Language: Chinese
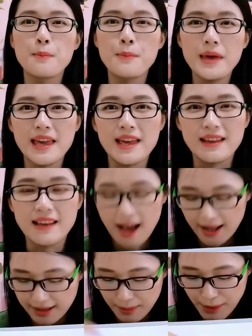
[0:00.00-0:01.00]
big
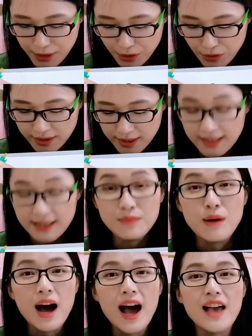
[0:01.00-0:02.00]
啊，里面就有这个字
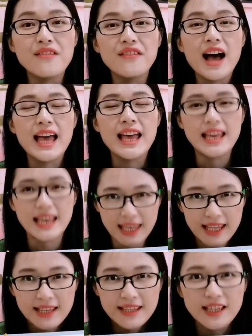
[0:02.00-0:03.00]
母 i 发
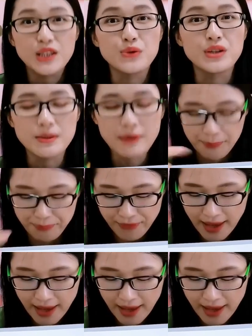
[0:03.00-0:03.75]
i 这个读音是吧？